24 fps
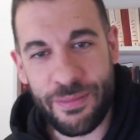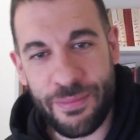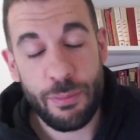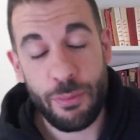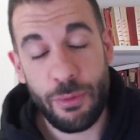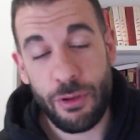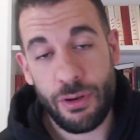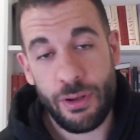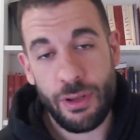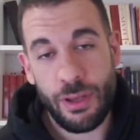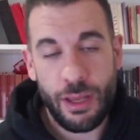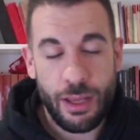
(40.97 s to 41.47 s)

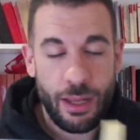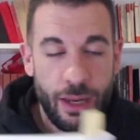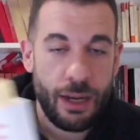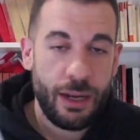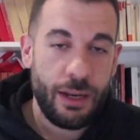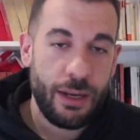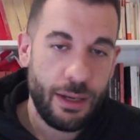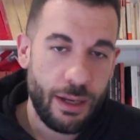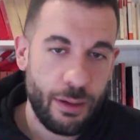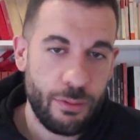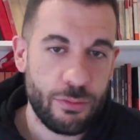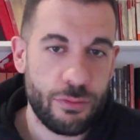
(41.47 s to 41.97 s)
Bueno,
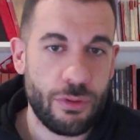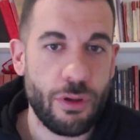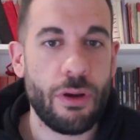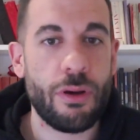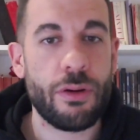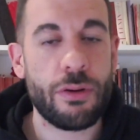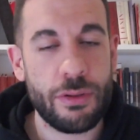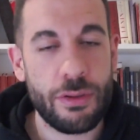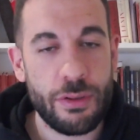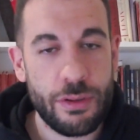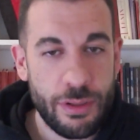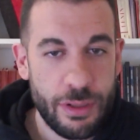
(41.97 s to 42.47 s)
el
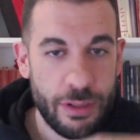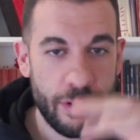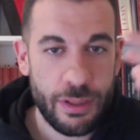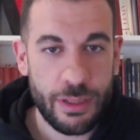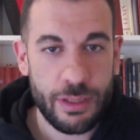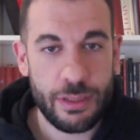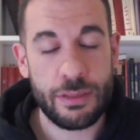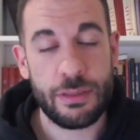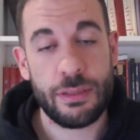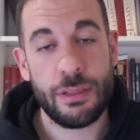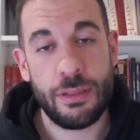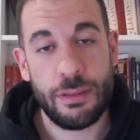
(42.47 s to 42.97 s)
autor, ¿no?
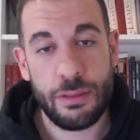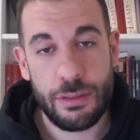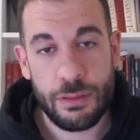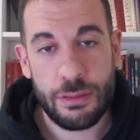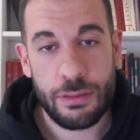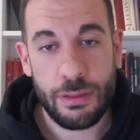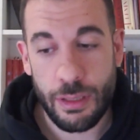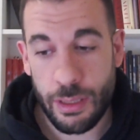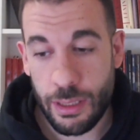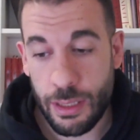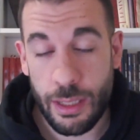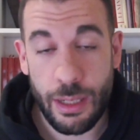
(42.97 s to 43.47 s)
Es,
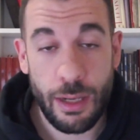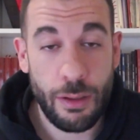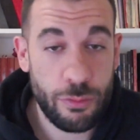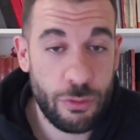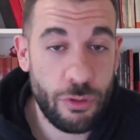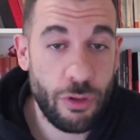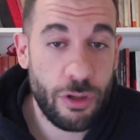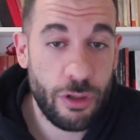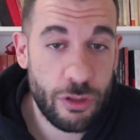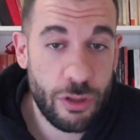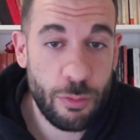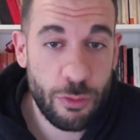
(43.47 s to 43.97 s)
el
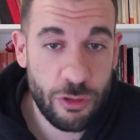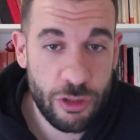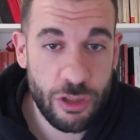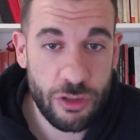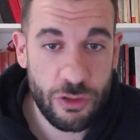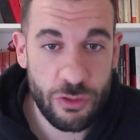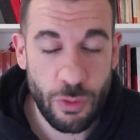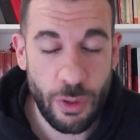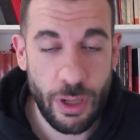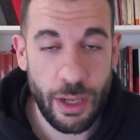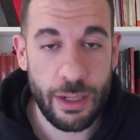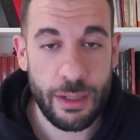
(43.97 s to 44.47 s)
autor es
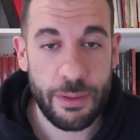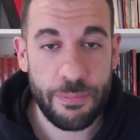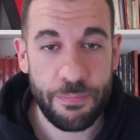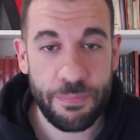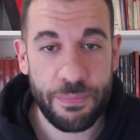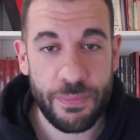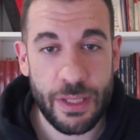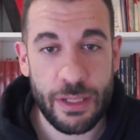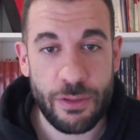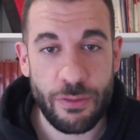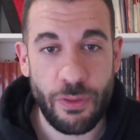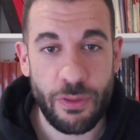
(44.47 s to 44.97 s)
homosexual,
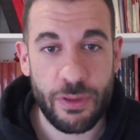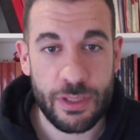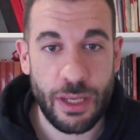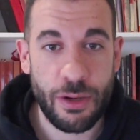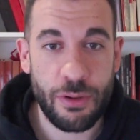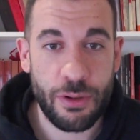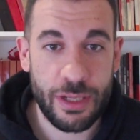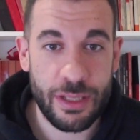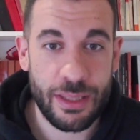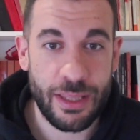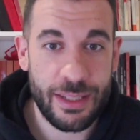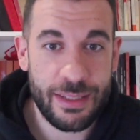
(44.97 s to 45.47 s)
entonces pues
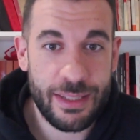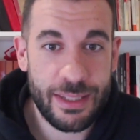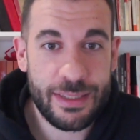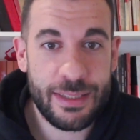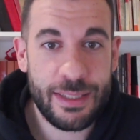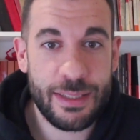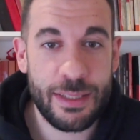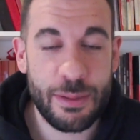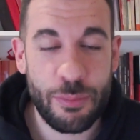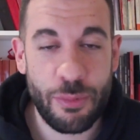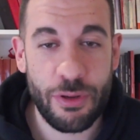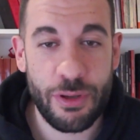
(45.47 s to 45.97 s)
claro, que trate este
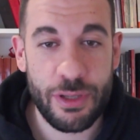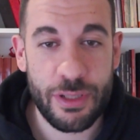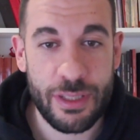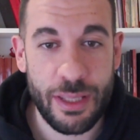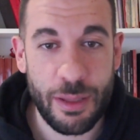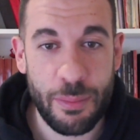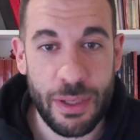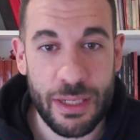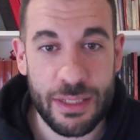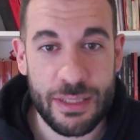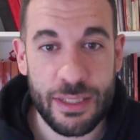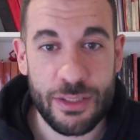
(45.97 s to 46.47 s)
tipo de
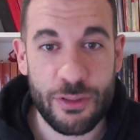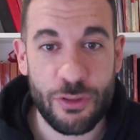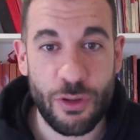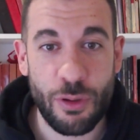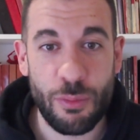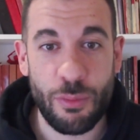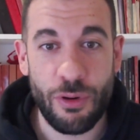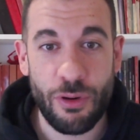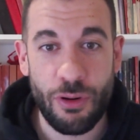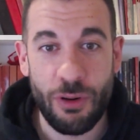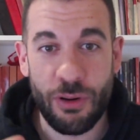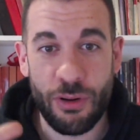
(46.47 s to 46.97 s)
temas es
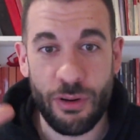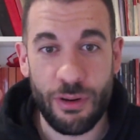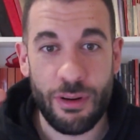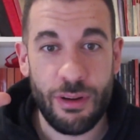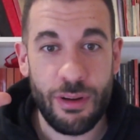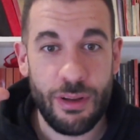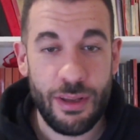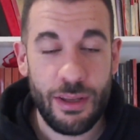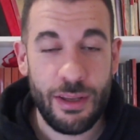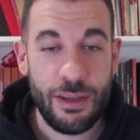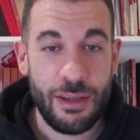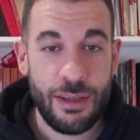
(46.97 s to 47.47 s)
como
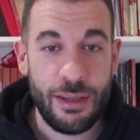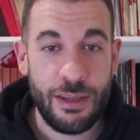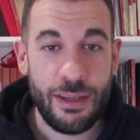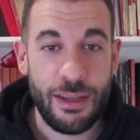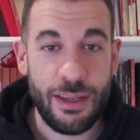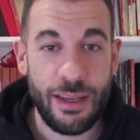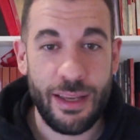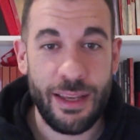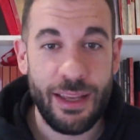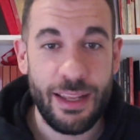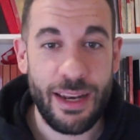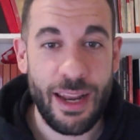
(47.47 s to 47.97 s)

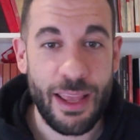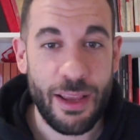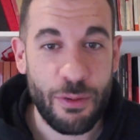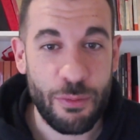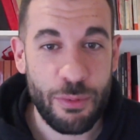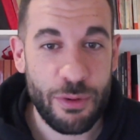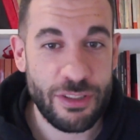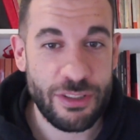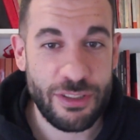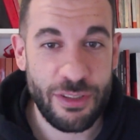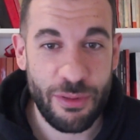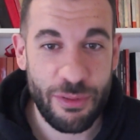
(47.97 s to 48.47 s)
eh, la
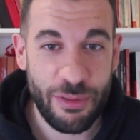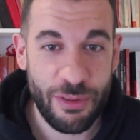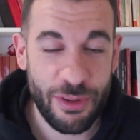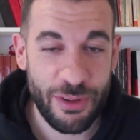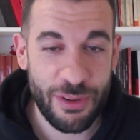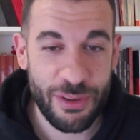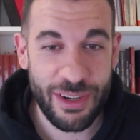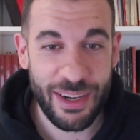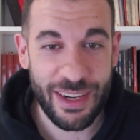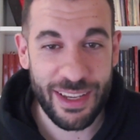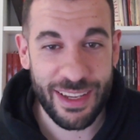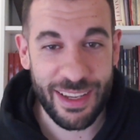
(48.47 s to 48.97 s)

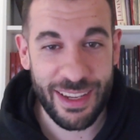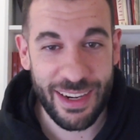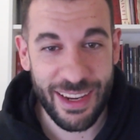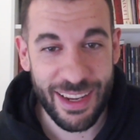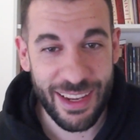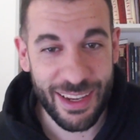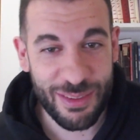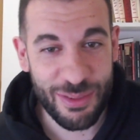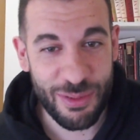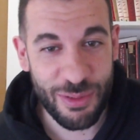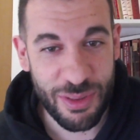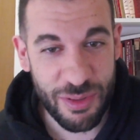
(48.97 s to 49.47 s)
Inquisición le
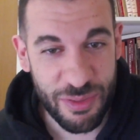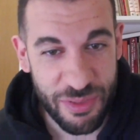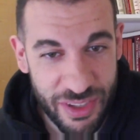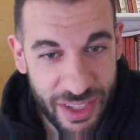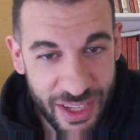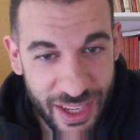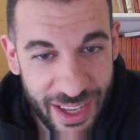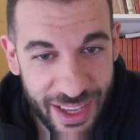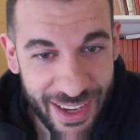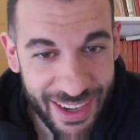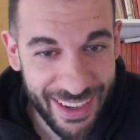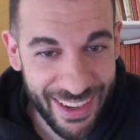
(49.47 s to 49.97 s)
quiere
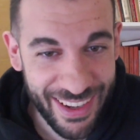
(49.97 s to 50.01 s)
crucificar